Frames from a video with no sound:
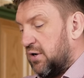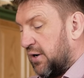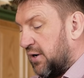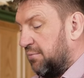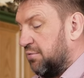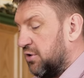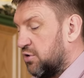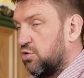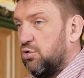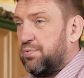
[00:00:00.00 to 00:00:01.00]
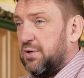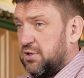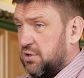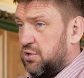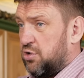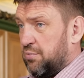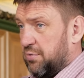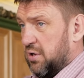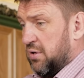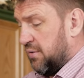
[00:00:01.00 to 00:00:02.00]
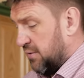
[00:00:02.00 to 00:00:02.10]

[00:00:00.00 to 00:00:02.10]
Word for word: рыбный суп из семги.